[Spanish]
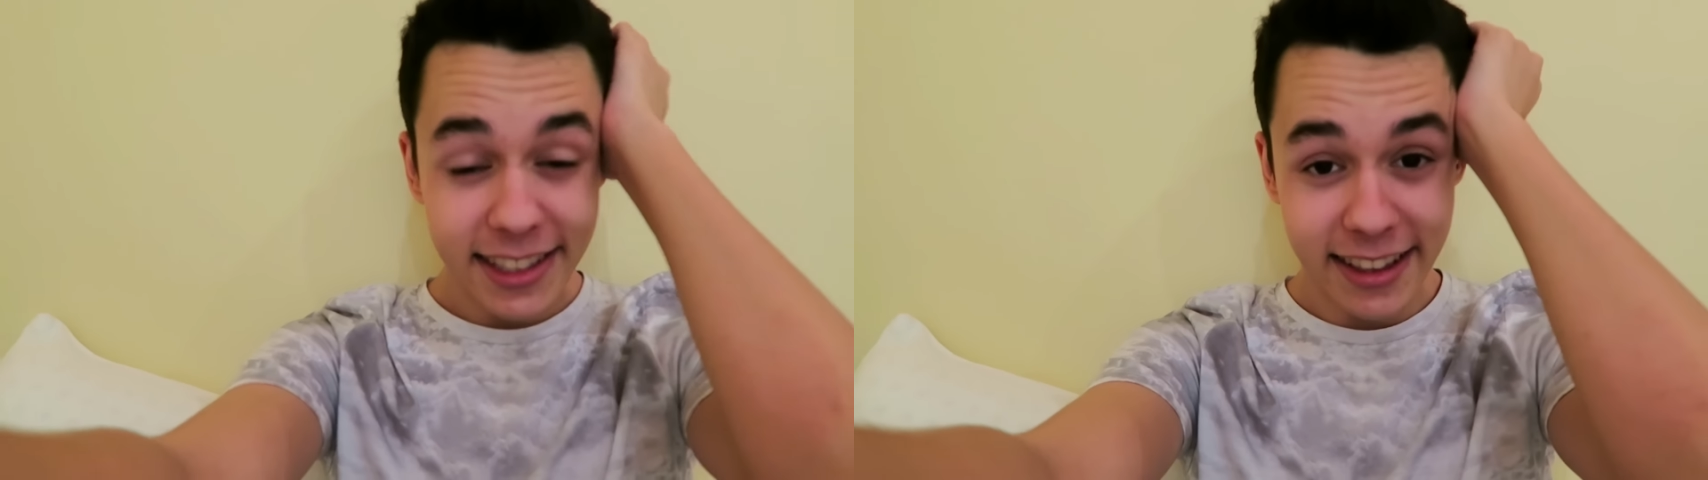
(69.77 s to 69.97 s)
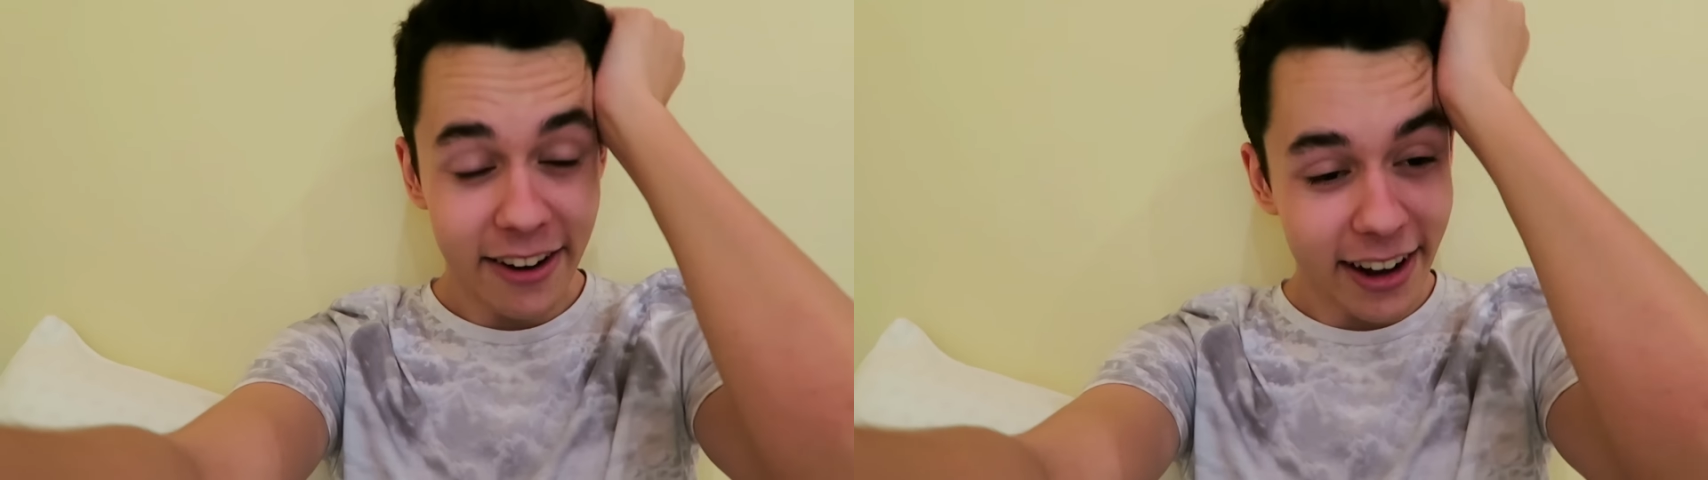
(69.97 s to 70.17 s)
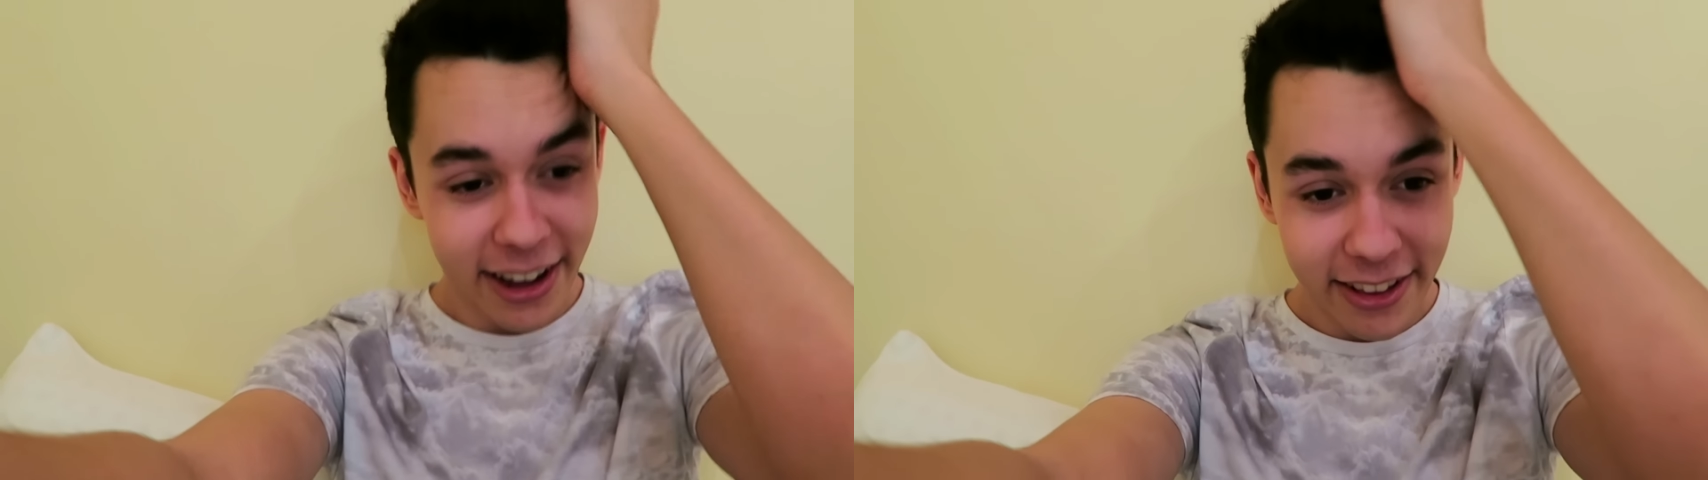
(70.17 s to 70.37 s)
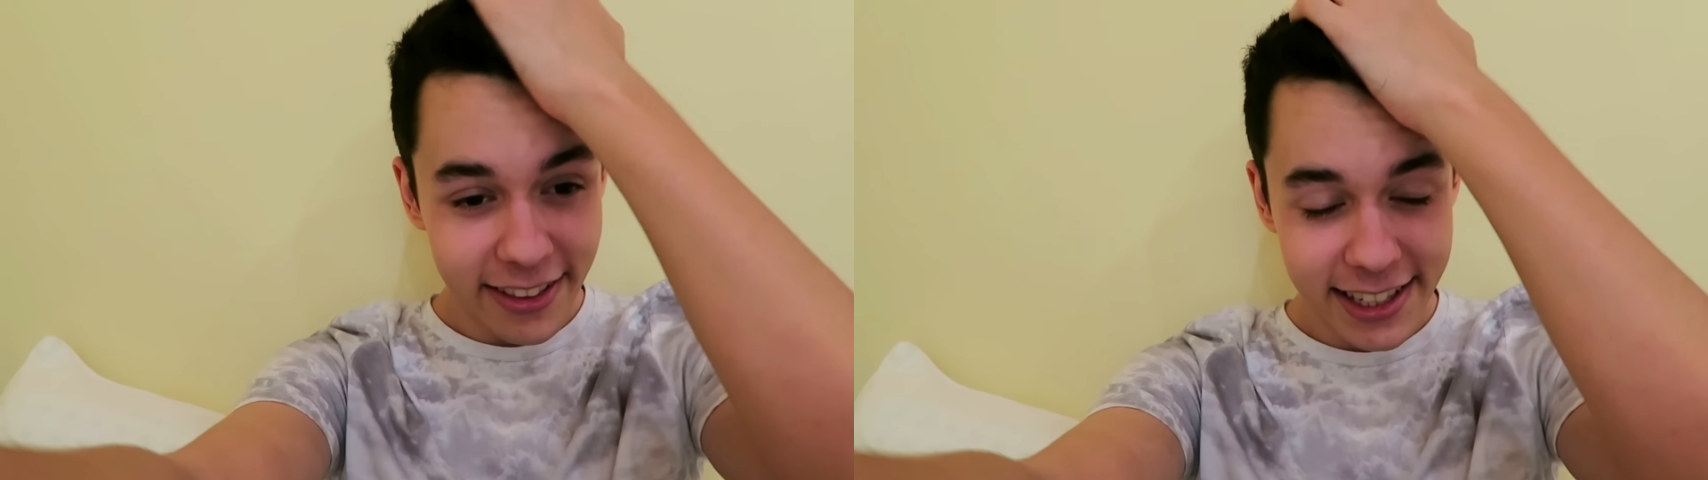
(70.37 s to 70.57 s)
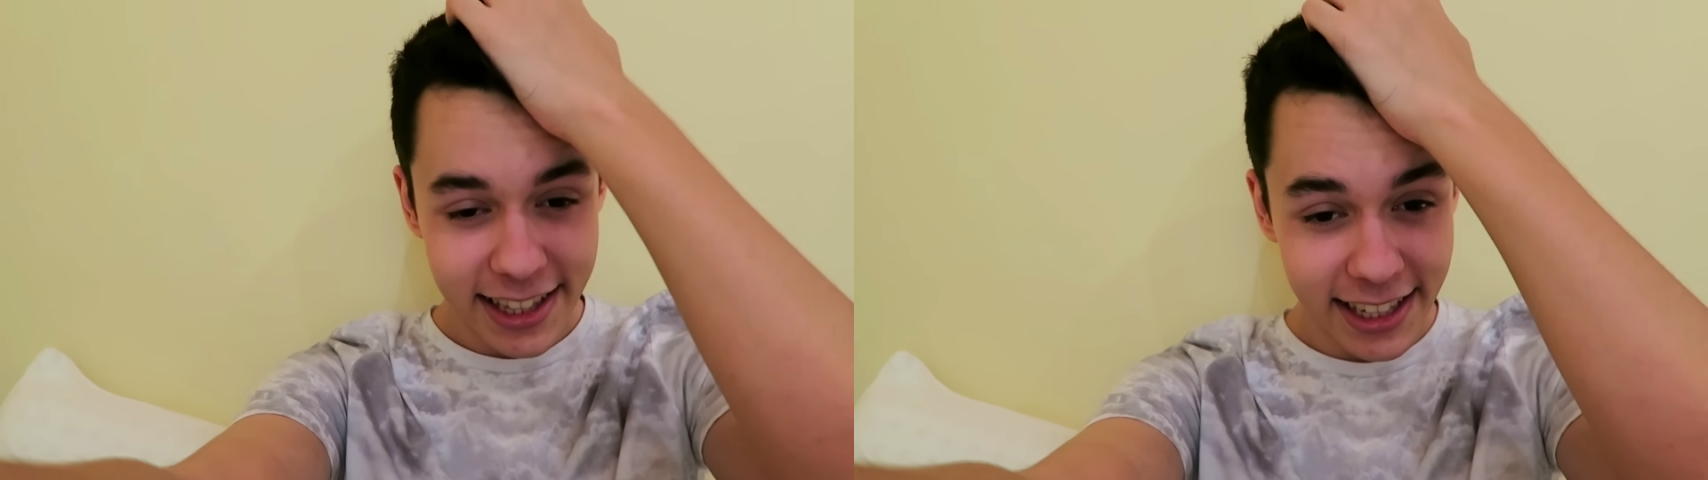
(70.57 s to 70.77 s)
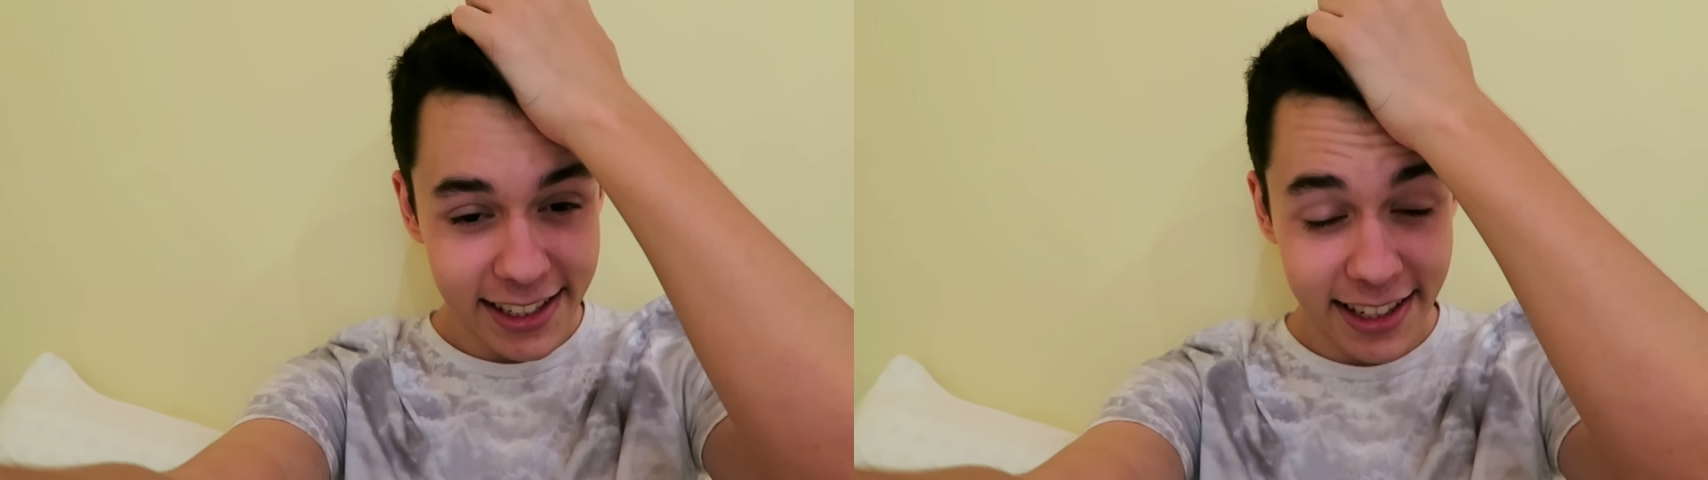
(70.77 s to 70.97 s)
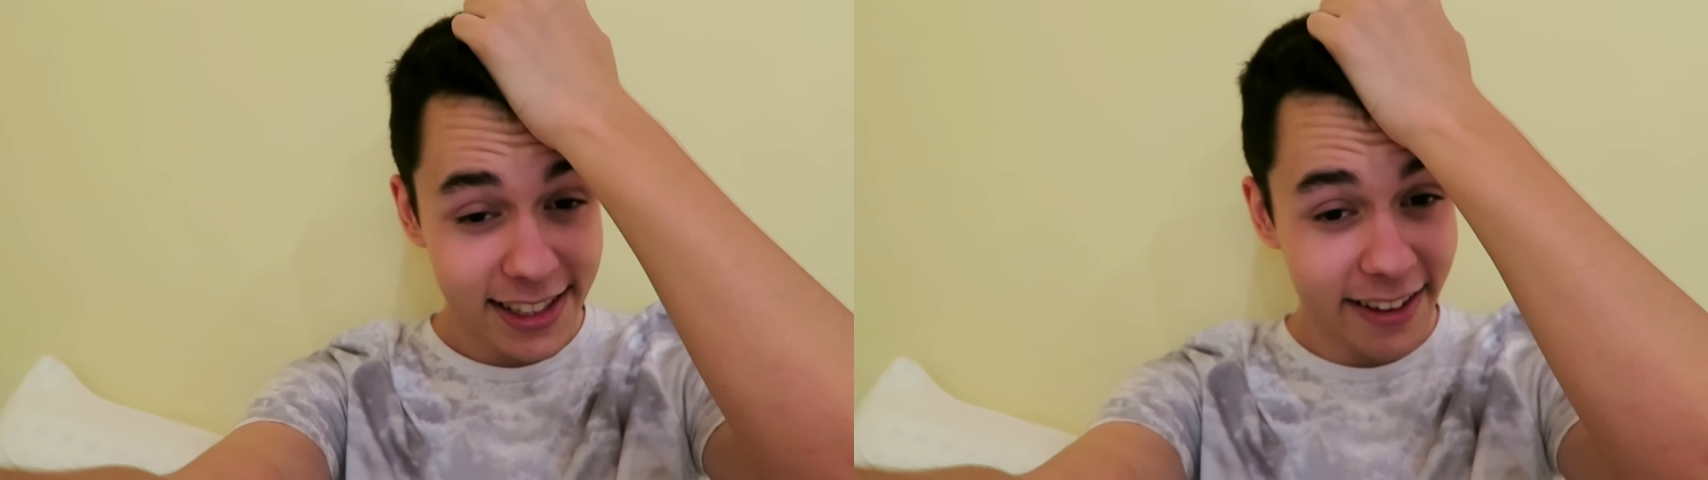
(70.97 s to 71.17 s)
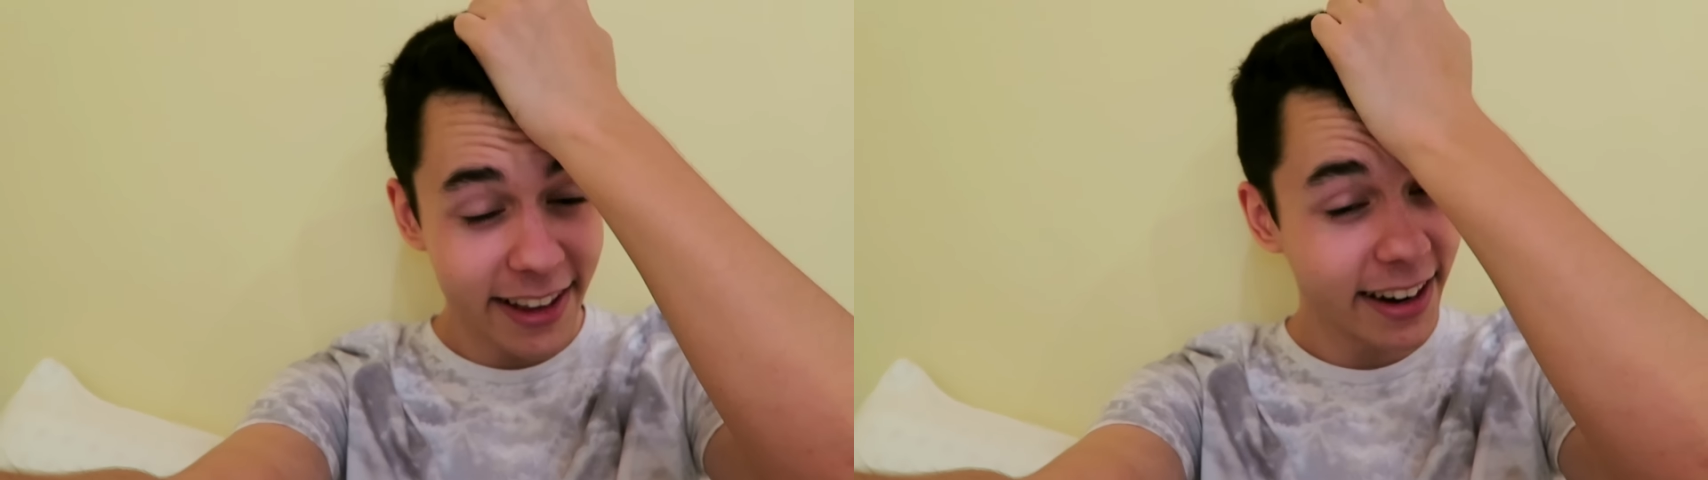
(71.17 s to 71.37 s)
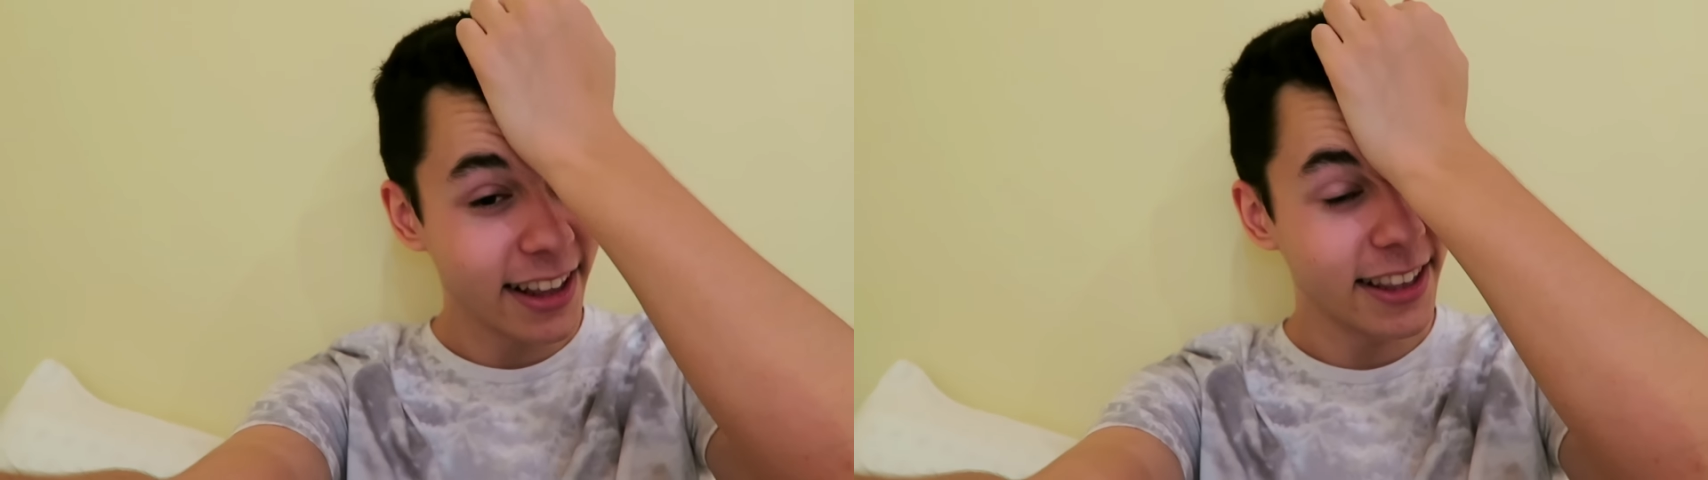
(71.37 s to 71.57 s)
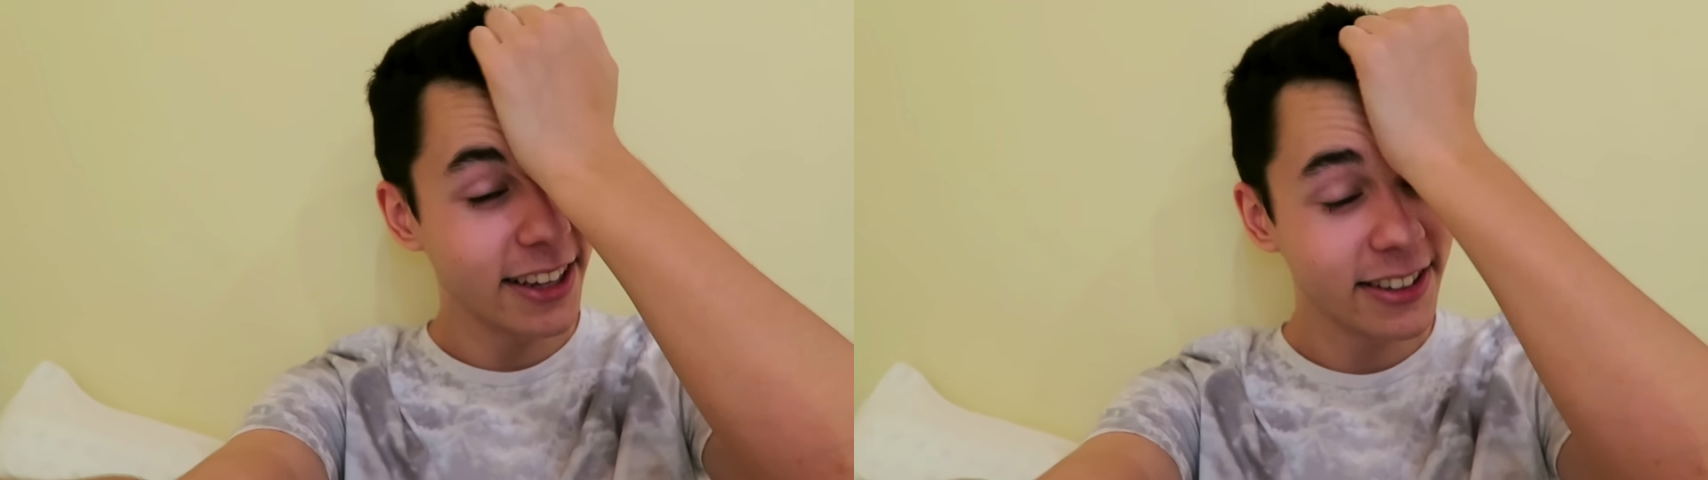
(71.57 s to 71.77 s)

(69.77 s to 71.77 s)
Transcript: he trabajado en esta, mierda, tío.